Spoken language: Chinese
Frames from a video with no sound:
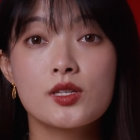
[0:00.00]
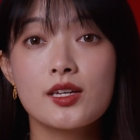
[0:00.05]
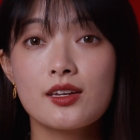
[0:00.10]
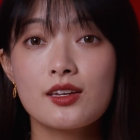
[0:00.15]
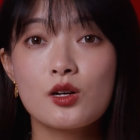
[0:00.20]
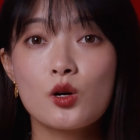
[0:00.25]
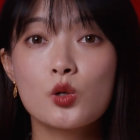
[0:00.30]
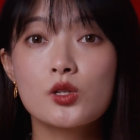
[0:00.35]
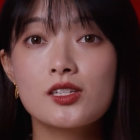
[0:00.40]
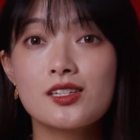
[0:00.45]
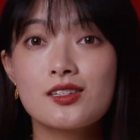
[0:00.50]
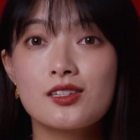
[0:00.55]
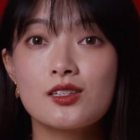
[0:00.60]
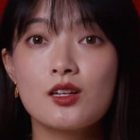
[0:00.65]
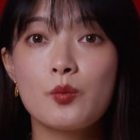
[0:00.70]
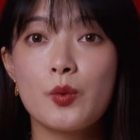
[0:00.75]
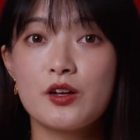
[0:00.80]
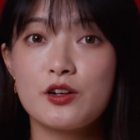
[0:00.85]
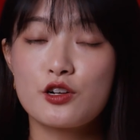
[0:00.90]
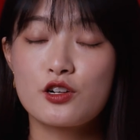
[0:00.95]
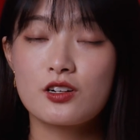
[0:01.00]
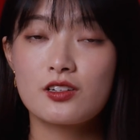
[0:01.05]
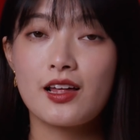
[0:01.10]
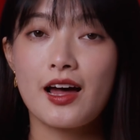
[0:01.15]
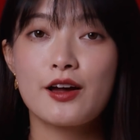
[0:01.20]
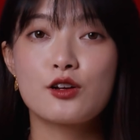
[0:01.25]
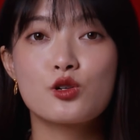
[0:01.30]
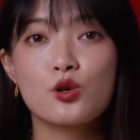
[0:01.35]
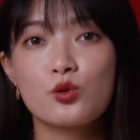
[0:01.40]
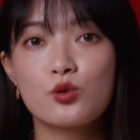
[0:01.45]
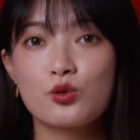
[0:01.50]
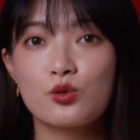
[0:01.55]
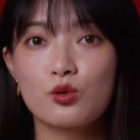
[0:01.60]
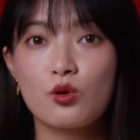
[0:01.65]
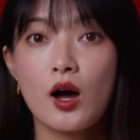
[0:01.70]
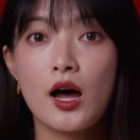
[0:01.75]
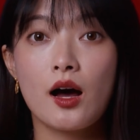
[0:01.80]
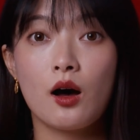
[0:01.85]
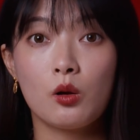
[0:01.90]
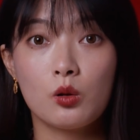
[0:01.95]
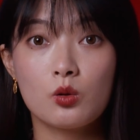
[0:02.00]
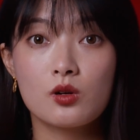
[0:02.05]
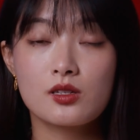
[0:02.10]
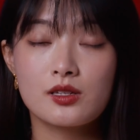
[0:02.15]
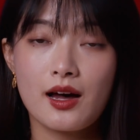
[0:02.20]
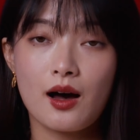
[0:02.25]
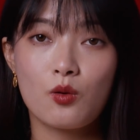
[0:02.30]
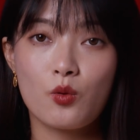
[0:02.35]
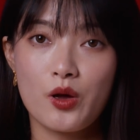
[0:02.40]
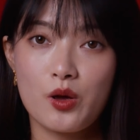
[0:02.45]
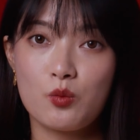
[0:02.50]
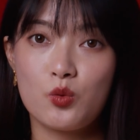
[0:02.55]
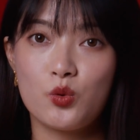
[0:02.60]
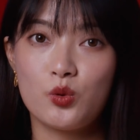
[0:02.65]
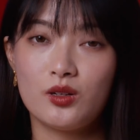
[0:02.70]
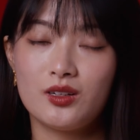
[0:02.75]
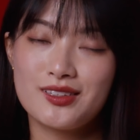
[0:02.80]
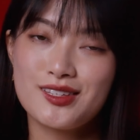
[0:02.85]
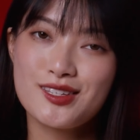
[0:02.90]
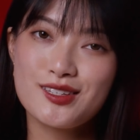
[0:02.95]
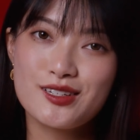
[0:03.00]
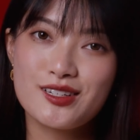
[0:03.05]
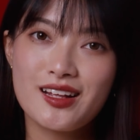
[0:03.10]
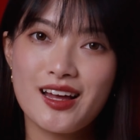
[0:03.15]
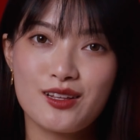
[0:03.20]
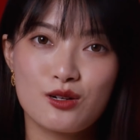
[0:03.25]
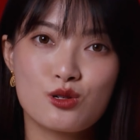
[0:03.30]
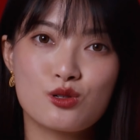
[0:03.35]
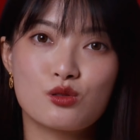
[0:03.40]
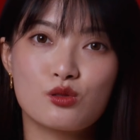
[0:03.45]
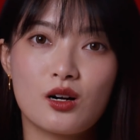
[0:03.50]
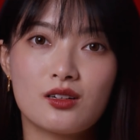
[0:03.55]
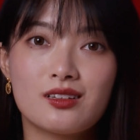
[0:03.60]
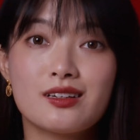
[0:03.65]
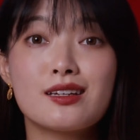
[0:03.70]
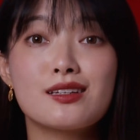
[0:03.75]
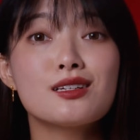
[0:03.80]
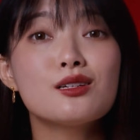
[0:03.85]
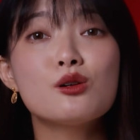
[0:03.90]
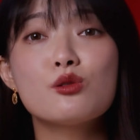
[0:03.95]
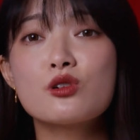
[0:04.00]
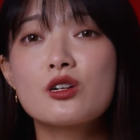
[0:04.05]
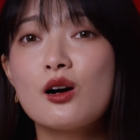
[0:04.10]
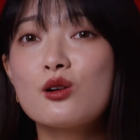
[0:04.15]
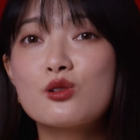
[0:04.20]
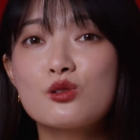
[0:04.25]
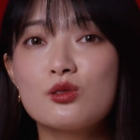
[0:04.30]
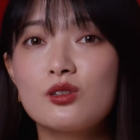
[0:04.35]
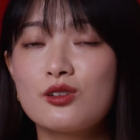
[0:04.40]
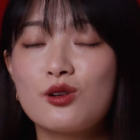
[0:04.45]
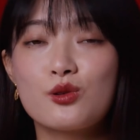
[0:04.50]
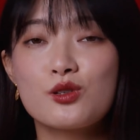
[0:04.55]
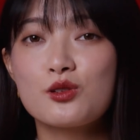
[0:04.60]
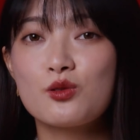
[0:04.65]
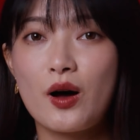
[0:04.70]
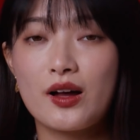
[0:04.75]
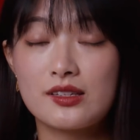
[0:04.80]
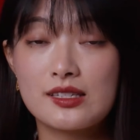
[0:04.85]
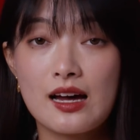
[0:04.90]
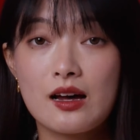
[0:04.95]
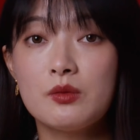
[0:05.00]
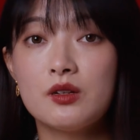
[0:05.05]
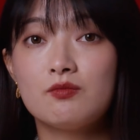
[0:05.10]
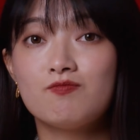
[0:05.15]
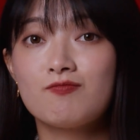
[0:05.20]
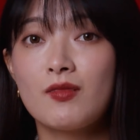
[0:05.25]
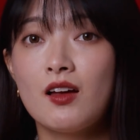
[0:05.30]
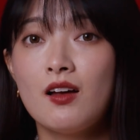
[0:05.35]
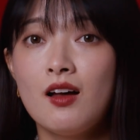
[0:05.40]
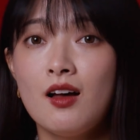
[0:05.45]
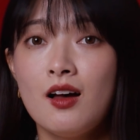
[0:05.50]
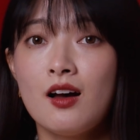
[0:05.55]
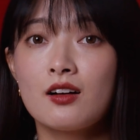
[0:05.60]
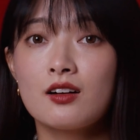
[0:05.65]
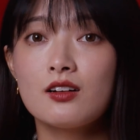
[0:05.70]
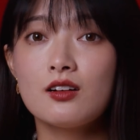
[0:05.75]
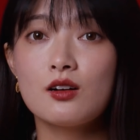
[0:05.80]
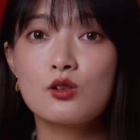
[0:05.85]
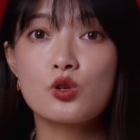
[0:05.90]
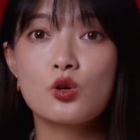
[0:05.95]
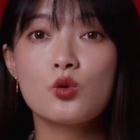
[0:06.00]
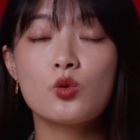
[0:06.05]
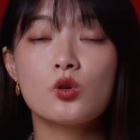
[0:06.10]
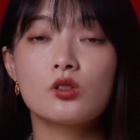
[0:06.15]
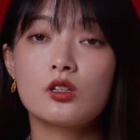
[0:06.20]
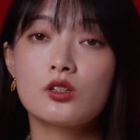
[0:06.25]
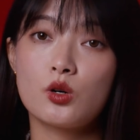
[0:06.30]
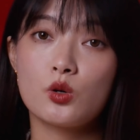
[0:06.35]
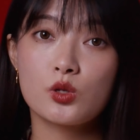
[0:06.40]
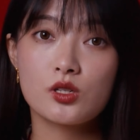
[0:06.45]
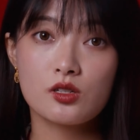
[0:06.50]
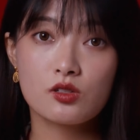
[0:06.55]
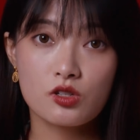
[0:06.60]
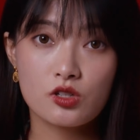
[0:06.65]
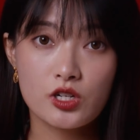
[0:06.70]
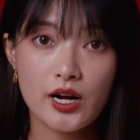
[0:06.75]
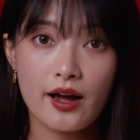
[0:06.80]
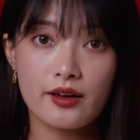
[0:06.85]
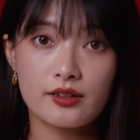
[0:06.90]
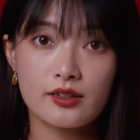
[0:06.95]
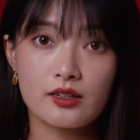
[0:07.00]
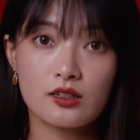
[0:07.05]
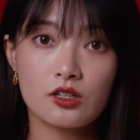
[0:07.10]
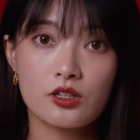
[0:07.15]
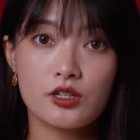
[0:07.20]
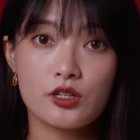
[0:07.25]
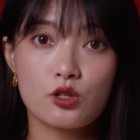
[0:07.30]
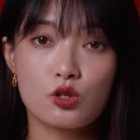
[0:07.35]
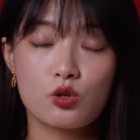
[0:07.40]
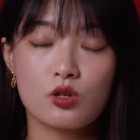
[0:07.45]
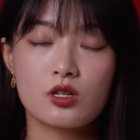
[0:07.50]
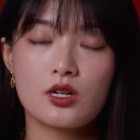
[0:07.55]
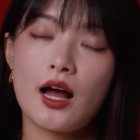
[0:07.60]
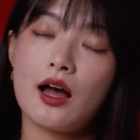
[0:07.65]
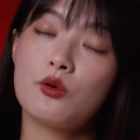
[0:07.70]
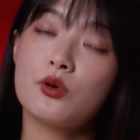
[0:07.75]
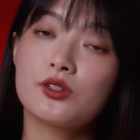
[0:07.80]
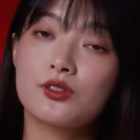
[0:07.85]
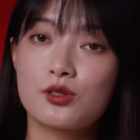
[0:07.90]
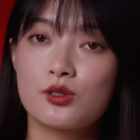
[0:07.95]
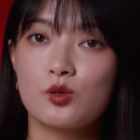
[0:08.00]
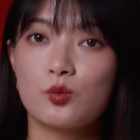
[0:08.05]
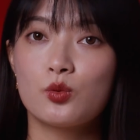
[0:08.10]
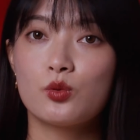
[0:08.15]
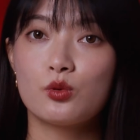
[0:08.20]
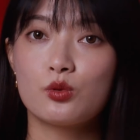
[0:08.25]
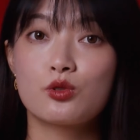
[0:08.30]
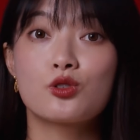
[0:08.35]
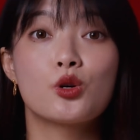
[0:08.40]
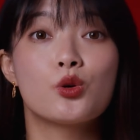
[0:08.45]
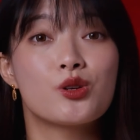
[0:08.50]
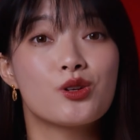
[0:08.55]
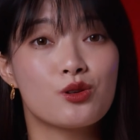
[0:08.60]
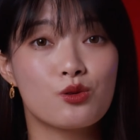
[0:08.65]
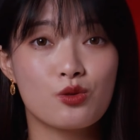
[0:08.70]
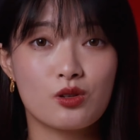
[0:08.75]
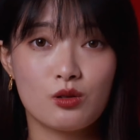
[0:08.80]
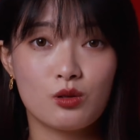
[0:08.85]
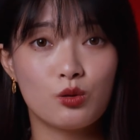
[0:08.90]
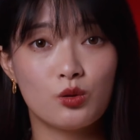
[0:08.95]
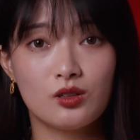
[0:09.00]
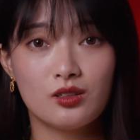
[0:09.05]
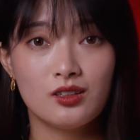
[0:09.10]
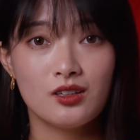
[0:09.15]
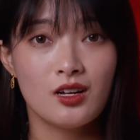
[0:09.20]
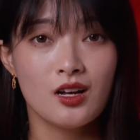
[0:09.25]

今游戏机的本世代终于快要落下帷幕了，次世代的曙光呢，已经笼罩住了游戏玩家们。可中国的游戏机产业可以说是还未起步就已陨落，